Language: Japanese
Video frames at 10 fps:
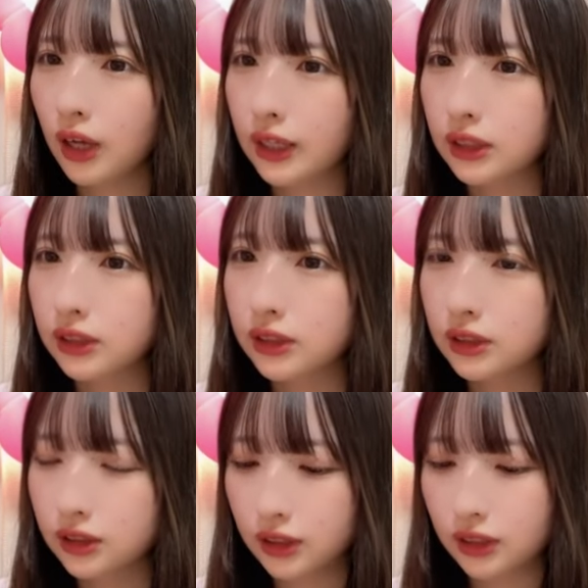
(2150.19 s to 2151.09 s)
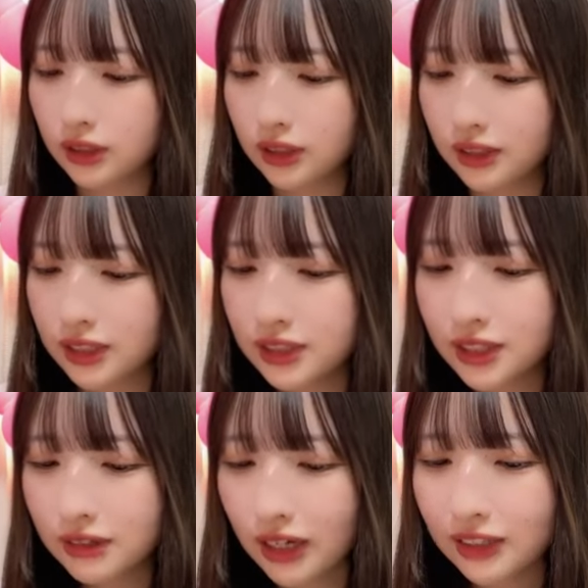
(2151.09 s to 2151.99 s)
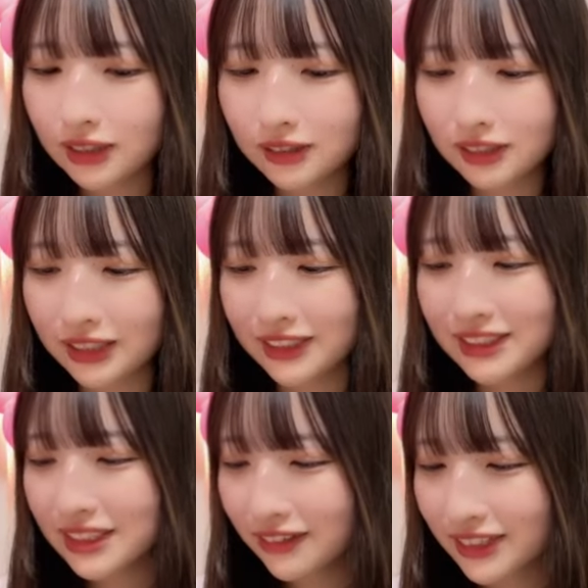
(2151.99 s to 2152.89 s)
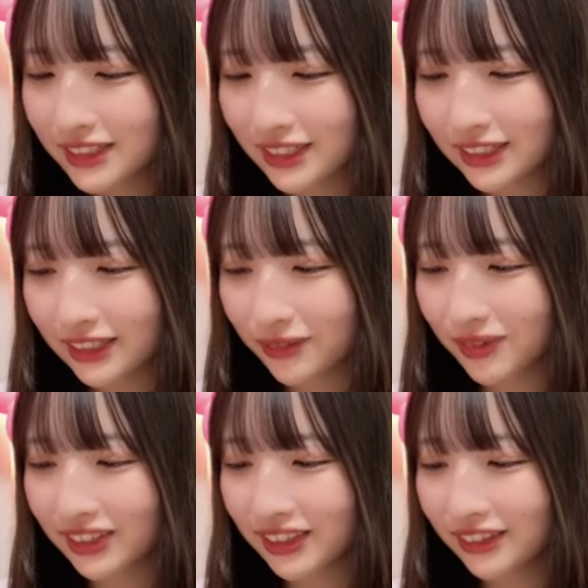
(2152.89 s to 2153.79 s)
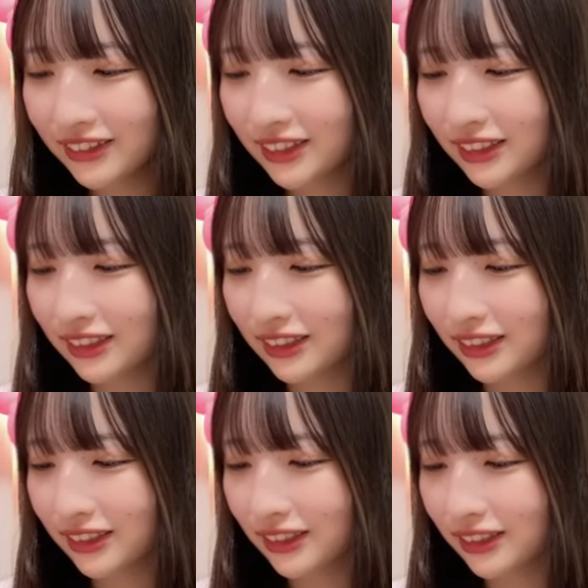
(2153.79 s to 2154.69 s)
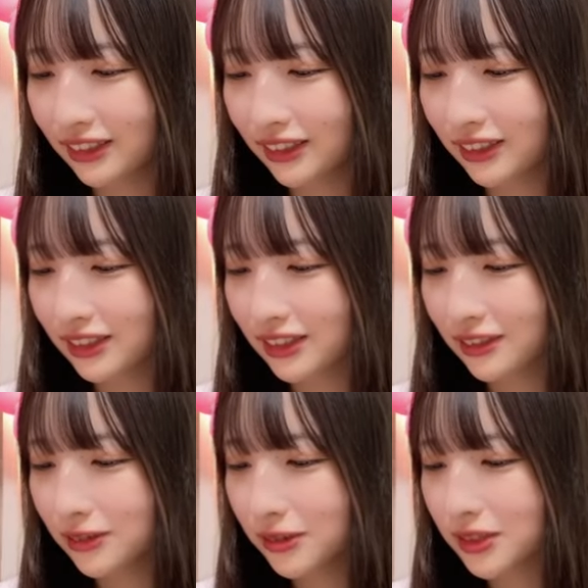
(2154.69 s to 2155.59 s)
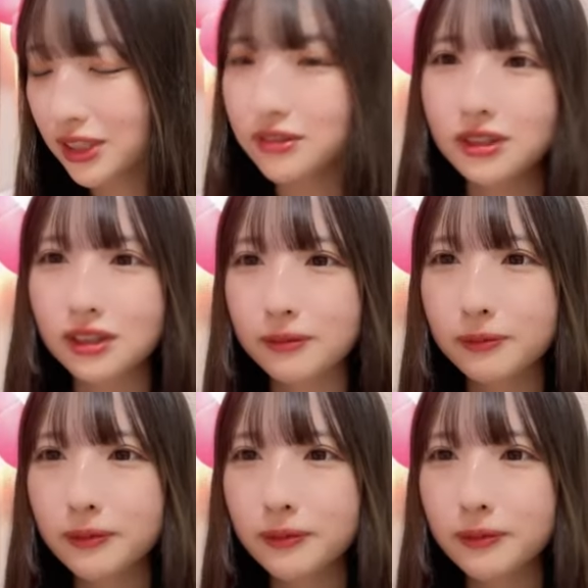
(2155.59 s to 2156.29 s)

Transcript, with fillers: はい鉄縄当たるえ鉄縄さやっぱ当たるんだココちゃんは